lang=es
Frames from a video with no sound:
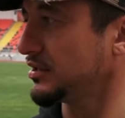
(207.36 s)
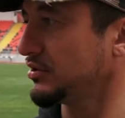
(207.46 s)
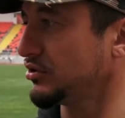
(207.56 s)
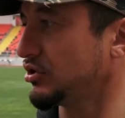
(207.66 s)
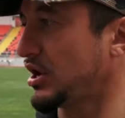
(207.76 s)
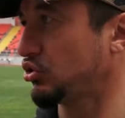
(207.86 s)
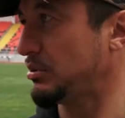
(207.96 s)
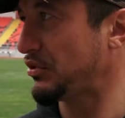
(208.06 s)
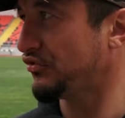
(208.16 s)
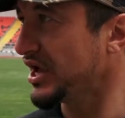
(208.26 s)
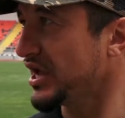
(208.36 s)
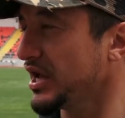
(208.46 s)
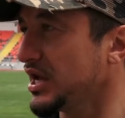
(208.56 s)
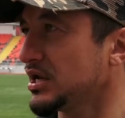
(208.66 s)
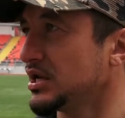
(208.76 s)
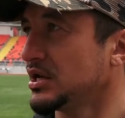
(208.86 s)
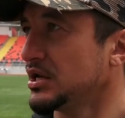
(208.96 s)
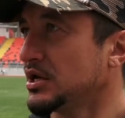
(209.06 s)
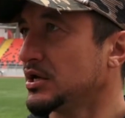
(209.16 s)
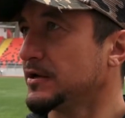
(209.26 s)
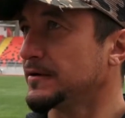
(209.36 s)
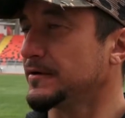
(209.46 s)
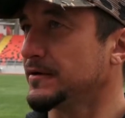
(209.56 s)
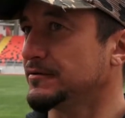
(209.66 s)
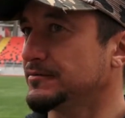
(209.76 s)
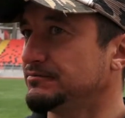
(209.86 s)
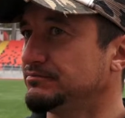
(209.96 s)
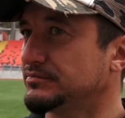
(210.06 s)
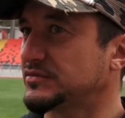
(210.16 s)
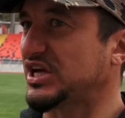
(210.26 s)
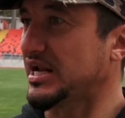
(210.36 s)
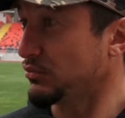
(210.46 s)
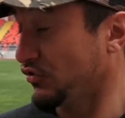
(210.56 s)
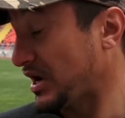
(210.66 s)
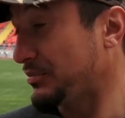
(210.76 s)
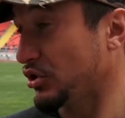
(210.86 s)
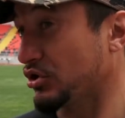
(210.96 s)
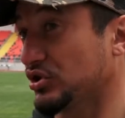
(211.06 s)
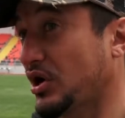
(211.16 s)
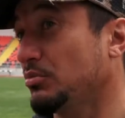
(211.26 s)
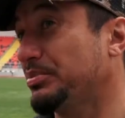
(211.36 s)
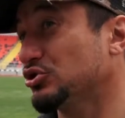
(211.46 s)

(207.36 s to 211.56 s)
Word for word: nos agrupamos bien, eh, salimos rápido en contragolpe.